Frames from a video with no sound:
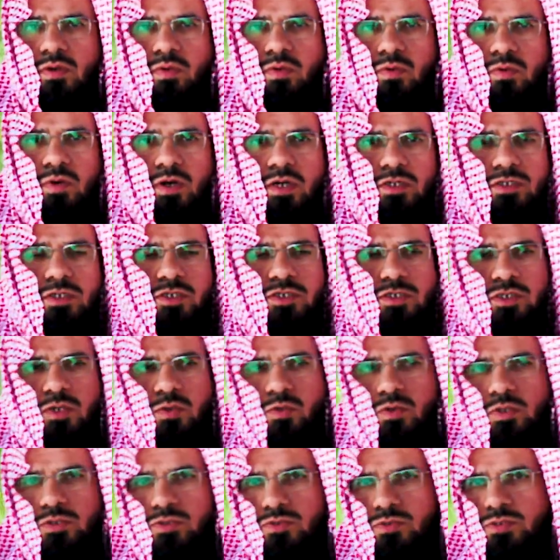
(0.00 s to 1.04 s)

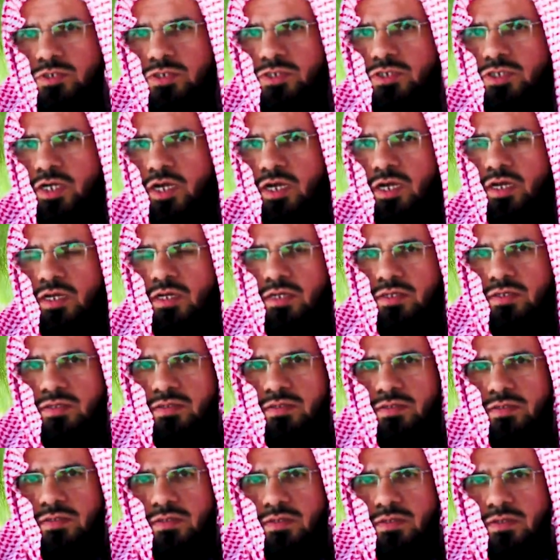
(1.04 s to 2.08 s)
وأتزوج النساء
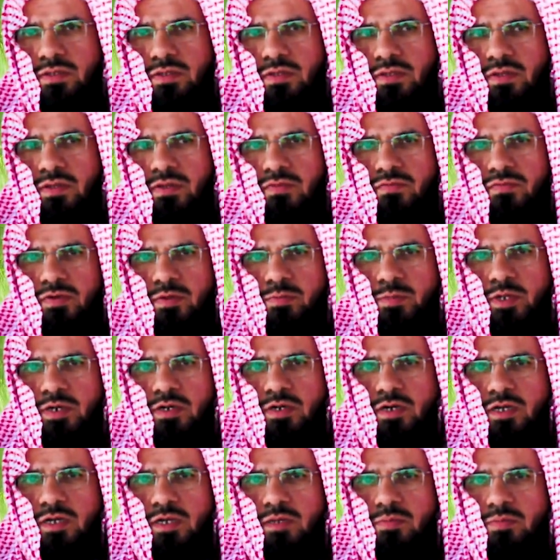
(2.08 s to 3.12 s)
فمن
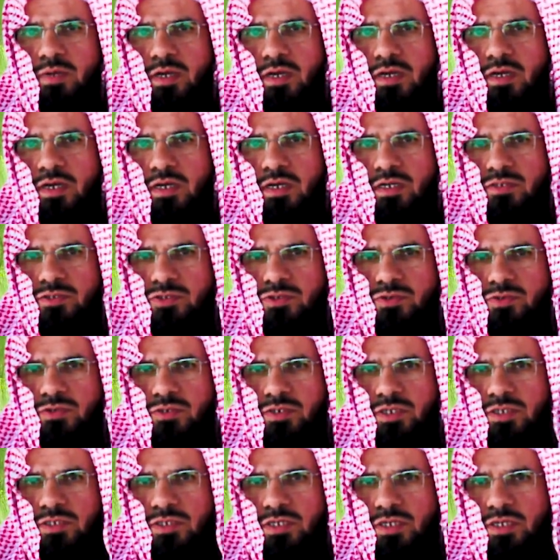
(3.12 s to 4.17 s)
رغب عن
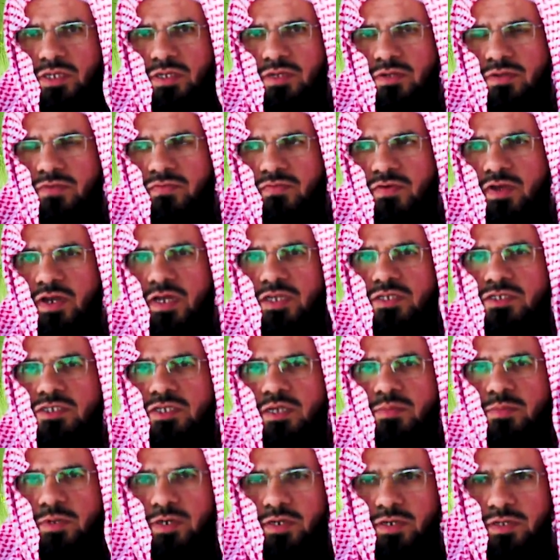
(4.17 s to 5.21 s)
سنتي فليس
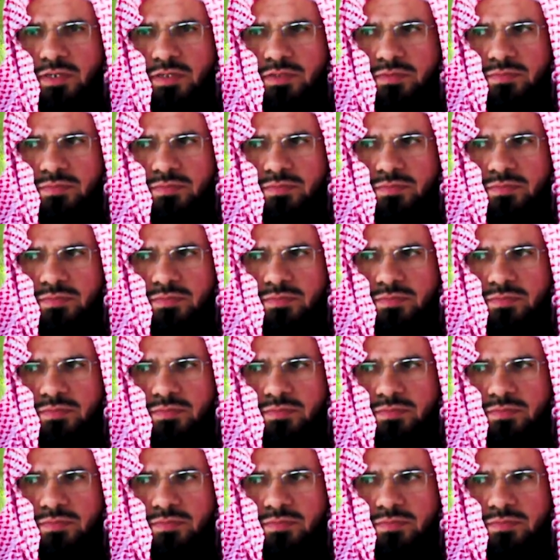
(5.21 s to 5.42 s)
مني